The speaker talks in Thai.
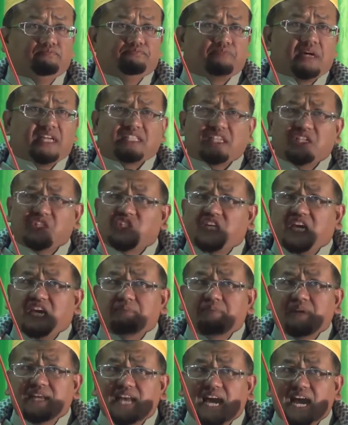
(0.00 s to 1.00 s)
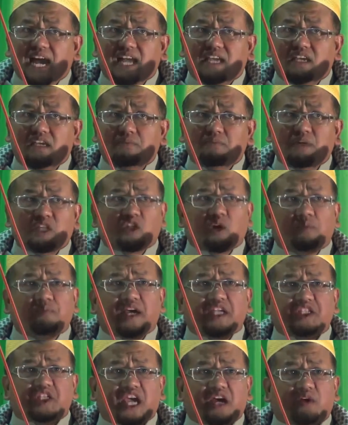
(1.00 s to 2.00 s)
ปฏิเสธไม่ได้ ไม่ต้องไป
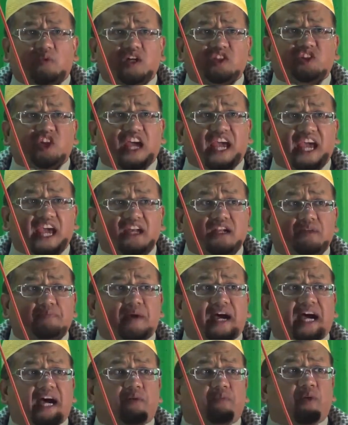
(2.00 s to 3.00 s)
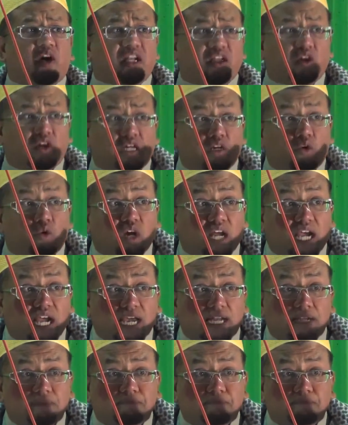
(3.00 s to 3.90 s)
เช็คว่าสอแฮหรือเปล่า เพราะนี่คือกุรอาน